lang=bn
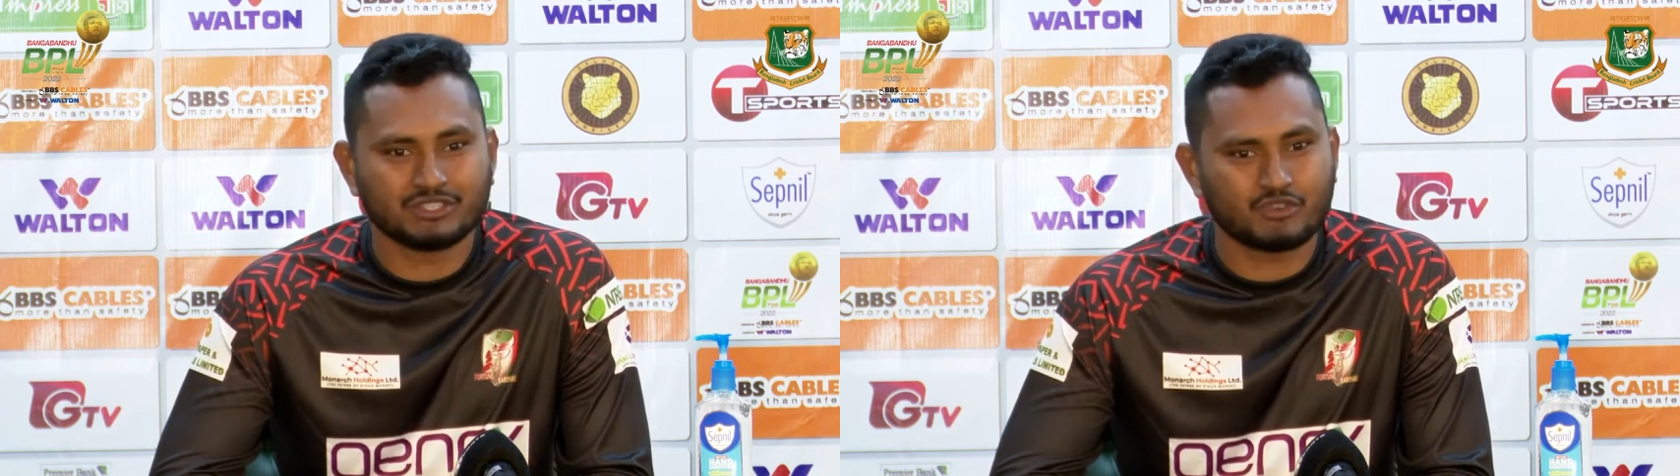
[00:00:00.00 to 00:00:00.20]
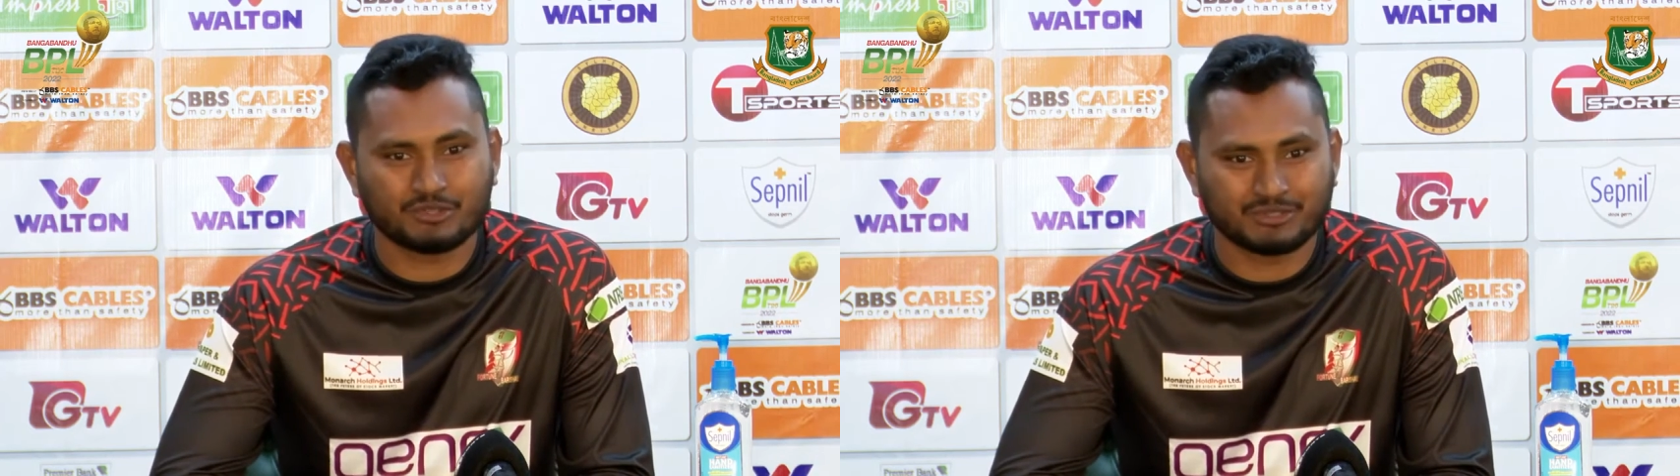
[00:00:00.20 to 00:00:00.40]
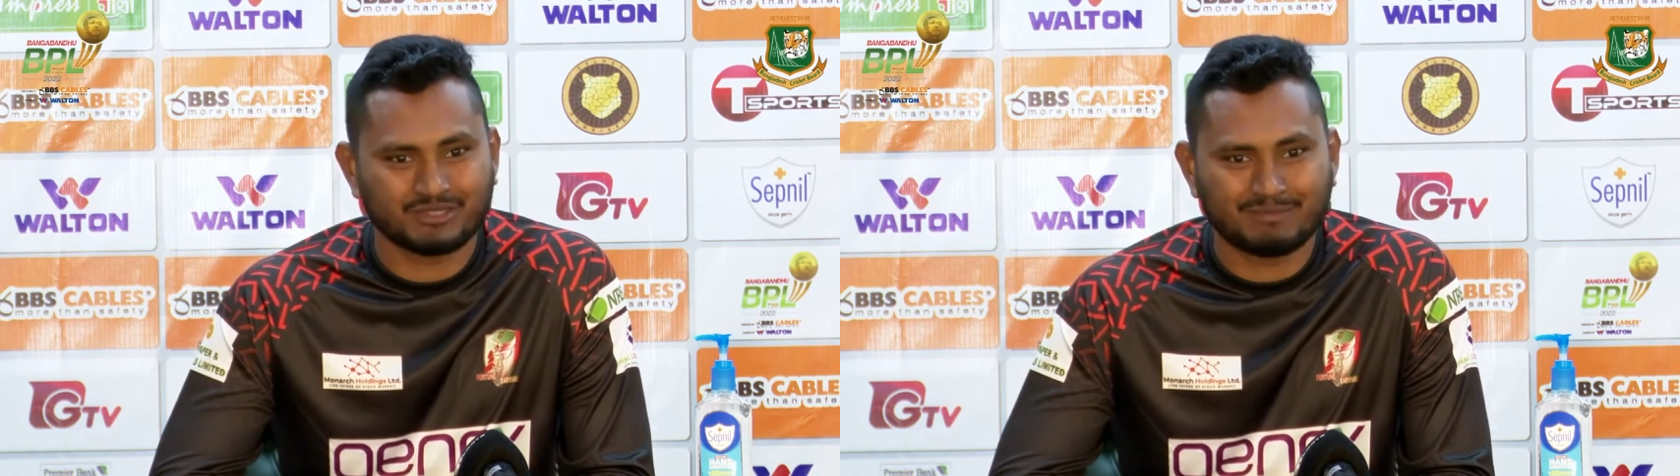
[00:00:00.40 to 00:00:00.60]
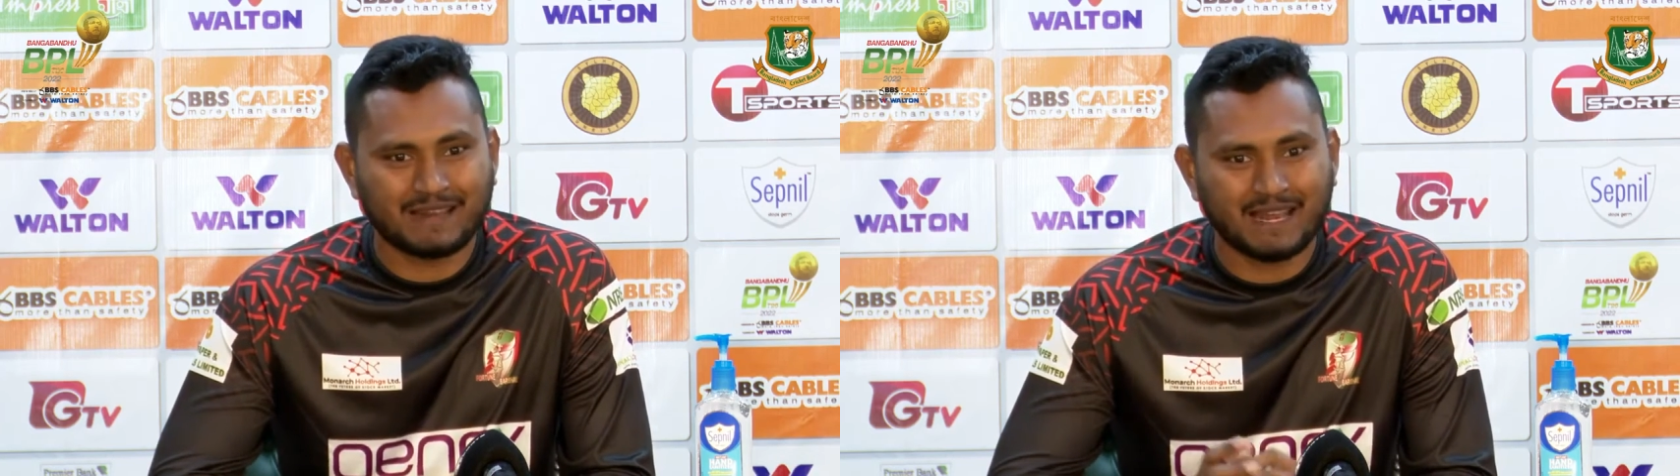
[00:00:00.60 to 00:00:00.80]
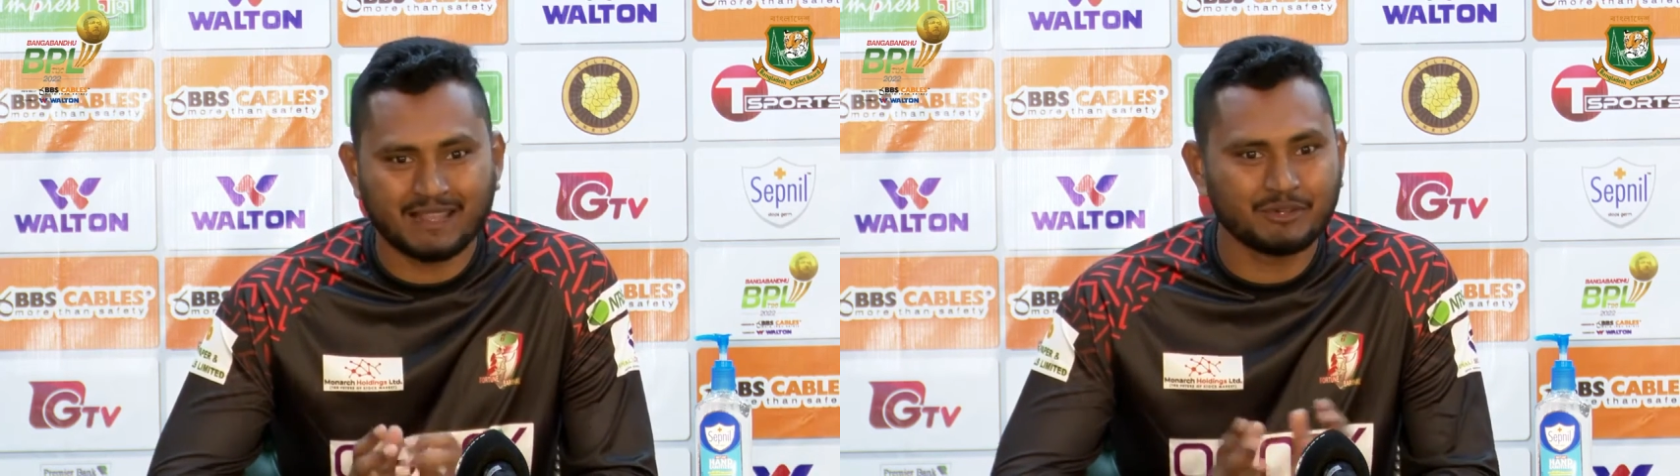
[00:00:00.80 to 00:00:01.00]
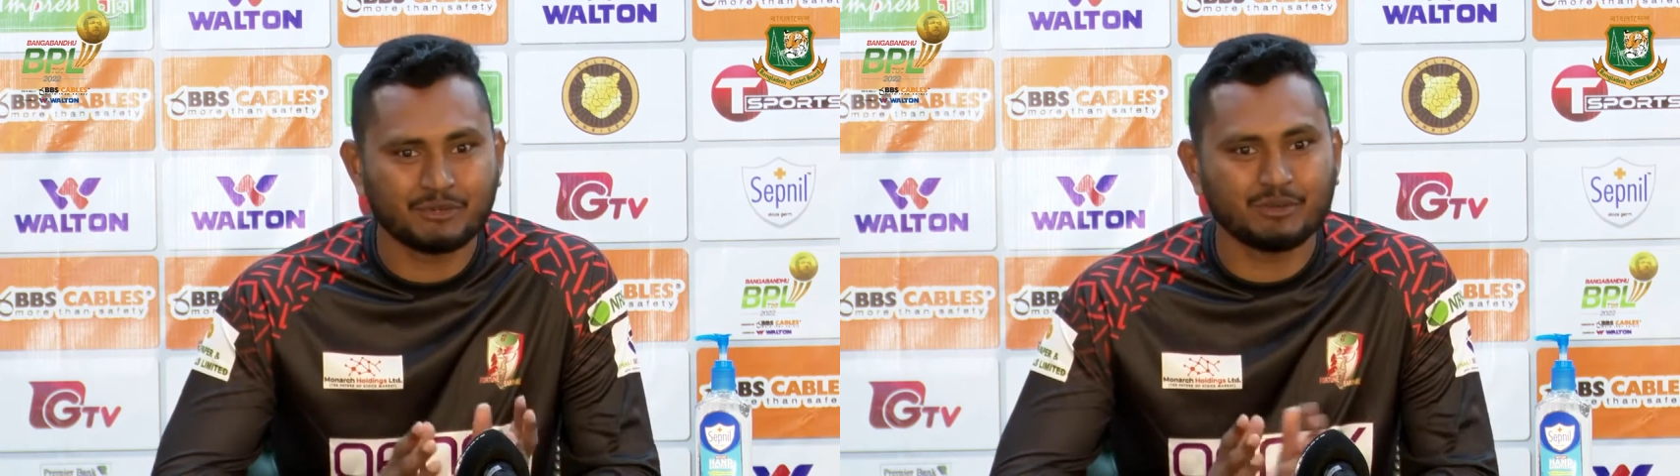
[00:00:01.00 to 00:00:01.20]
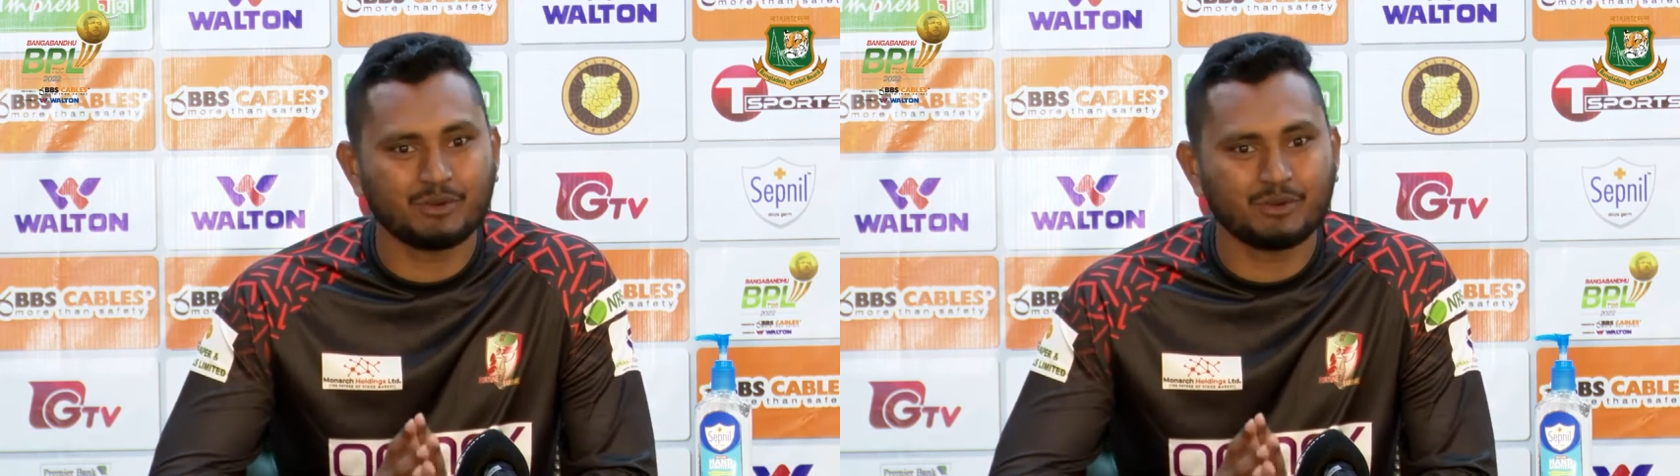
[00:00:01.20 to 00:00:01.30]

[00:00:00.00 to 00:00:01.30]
স্ট্রং জন মানে আলাদা করে